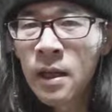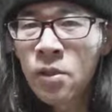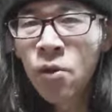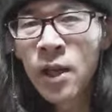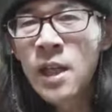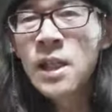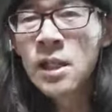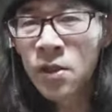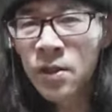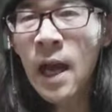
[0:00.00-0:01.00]
そういう品
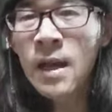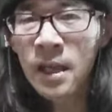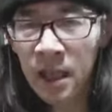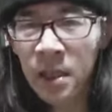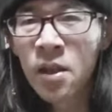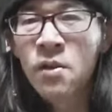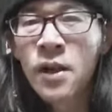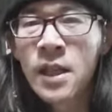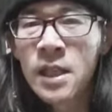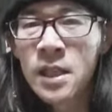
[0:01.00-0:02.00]
質管理っていうの
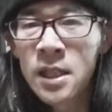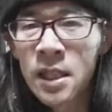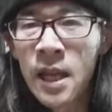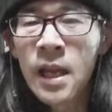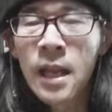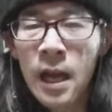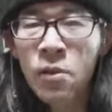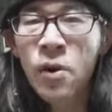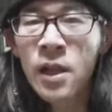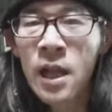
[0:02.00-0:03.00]
はきっちりデータ
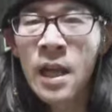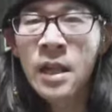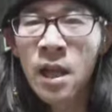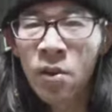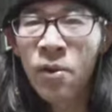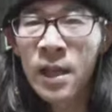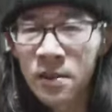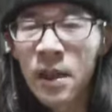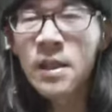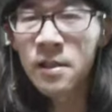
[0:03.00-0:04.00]
とかでやっているは
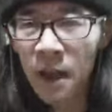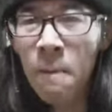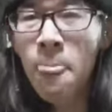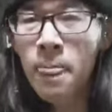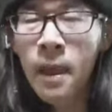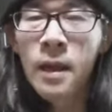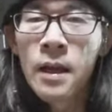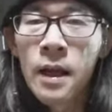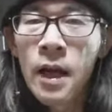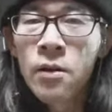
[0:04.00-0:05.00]
ずなんですね。で
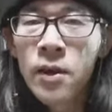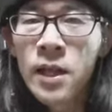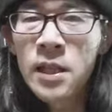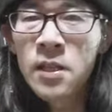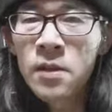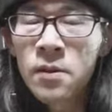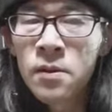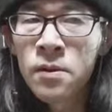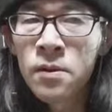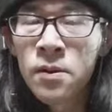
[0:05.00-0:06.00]
あの品質
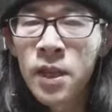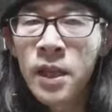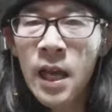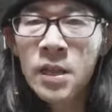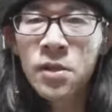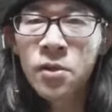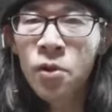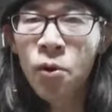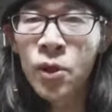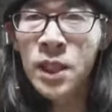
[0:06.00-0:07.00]
に対する
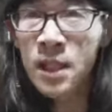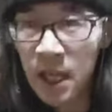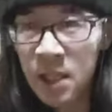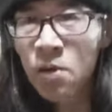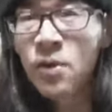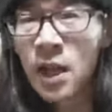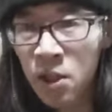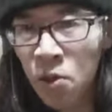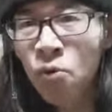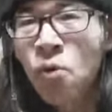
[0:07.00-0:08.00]
その信頼性の
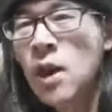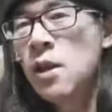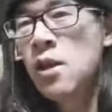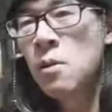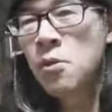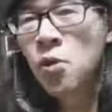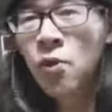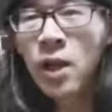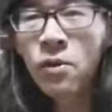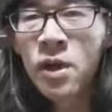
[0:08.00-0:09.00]
テストとかっていうのもそう
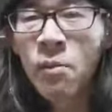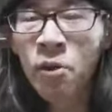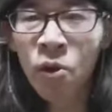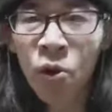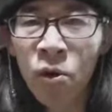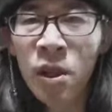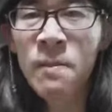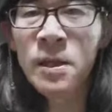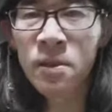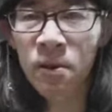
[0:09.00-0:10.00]
いうインフラも整って
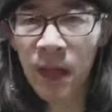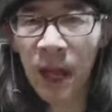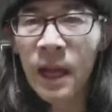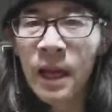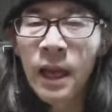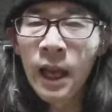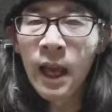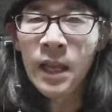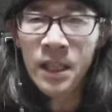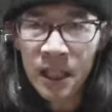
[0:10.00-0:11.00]
ますので、
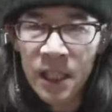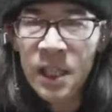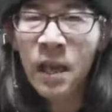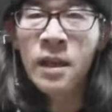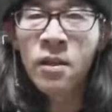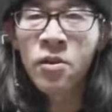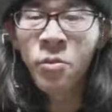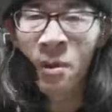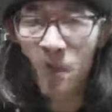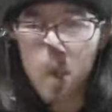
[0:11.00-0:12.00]
えー、きっちりされてると
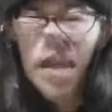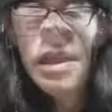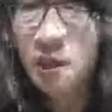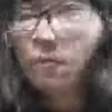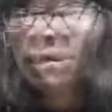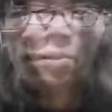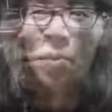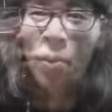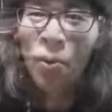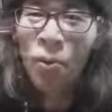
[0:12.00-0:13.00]
思います。まあ、そう
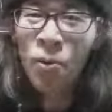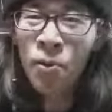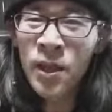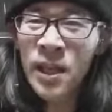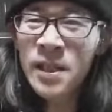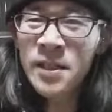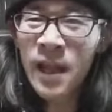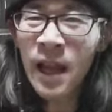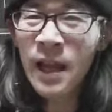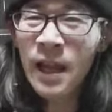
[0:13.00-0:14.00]
いうところでです
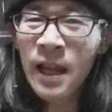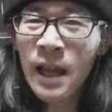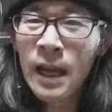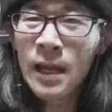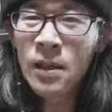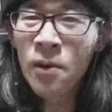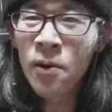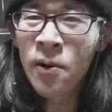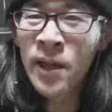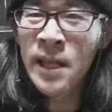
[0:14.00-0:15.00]
ねえー
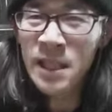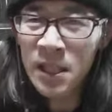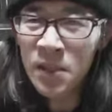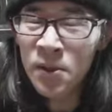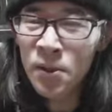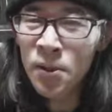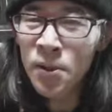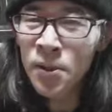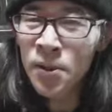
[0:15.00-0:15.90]
と、品質